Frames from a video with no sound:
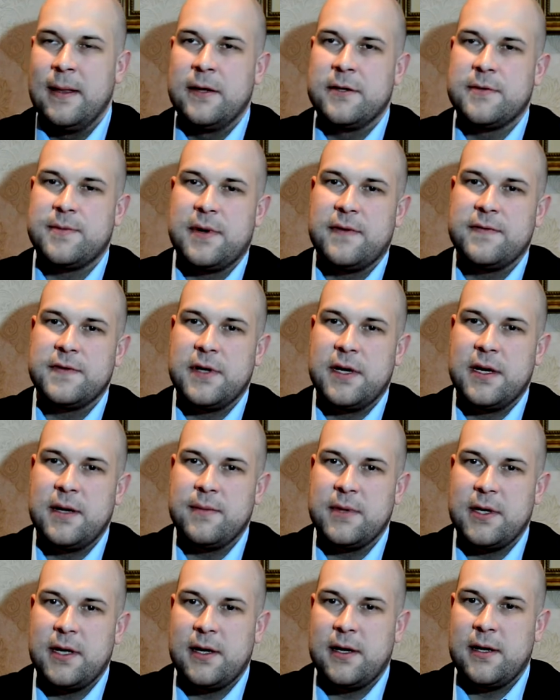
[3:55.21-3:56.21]

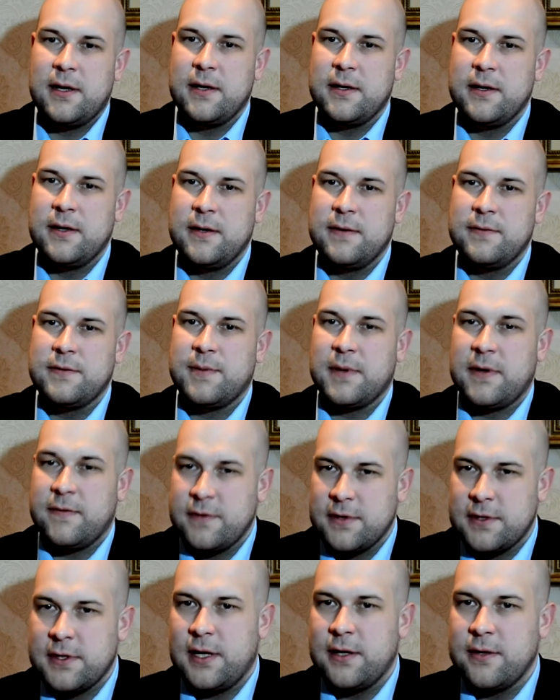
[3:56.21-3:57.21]
Sprawdzałem na, w
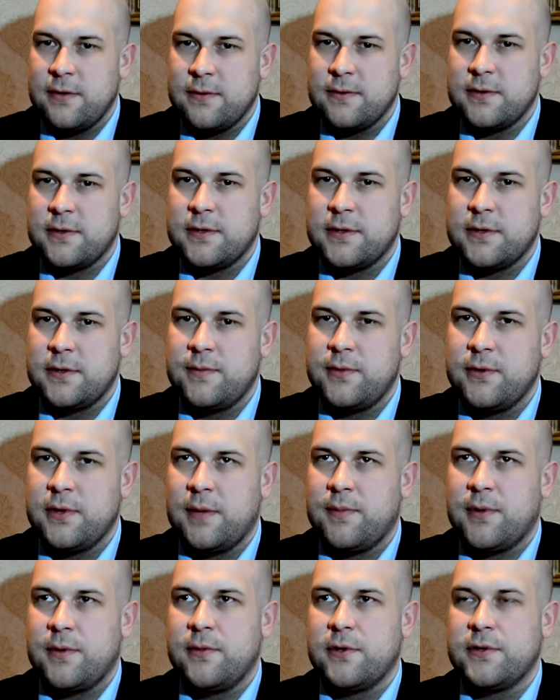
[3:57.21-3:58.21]
sprawozdaniu z
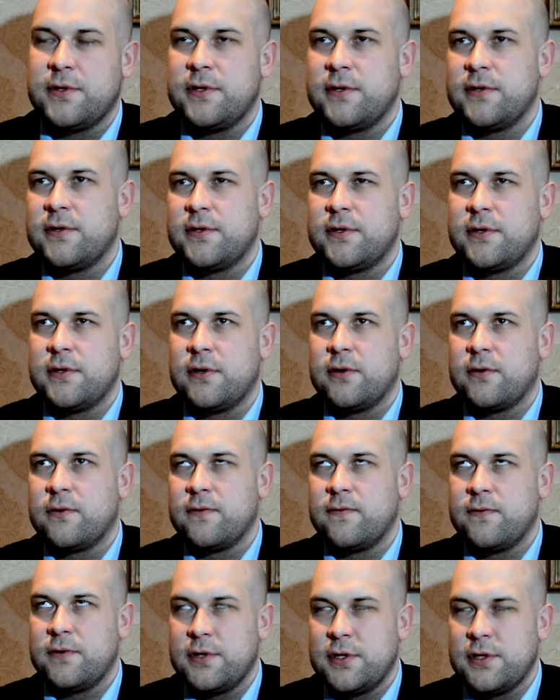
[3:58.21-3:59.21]
Biura Promocji z
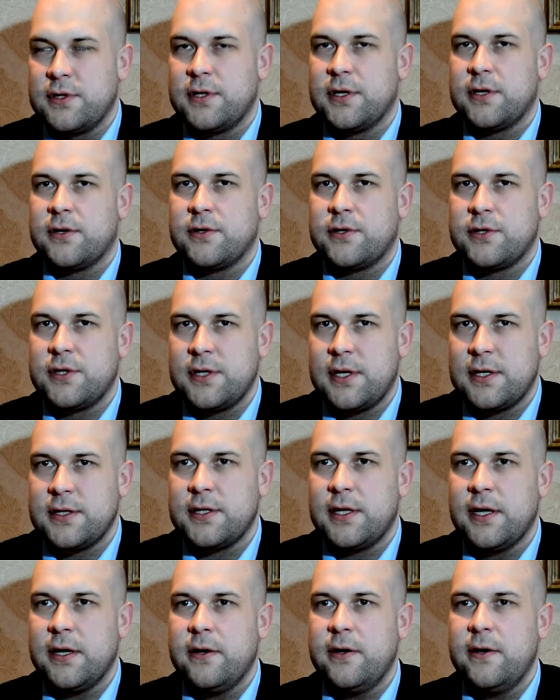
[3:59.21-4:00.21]
roku
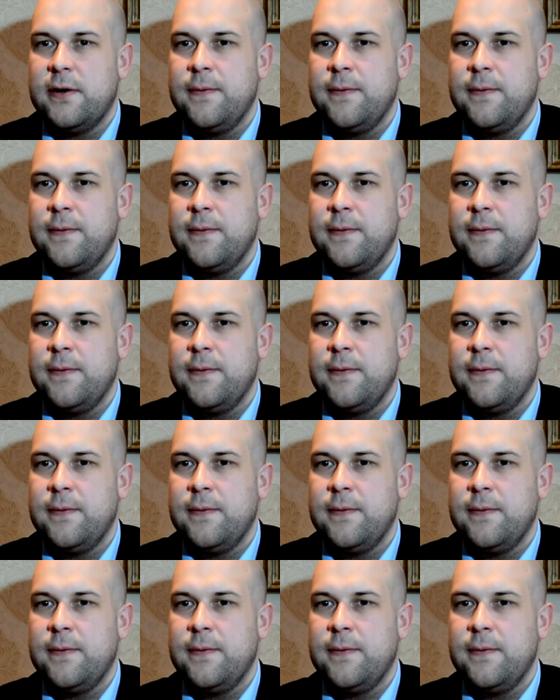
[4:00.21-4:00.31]
2013.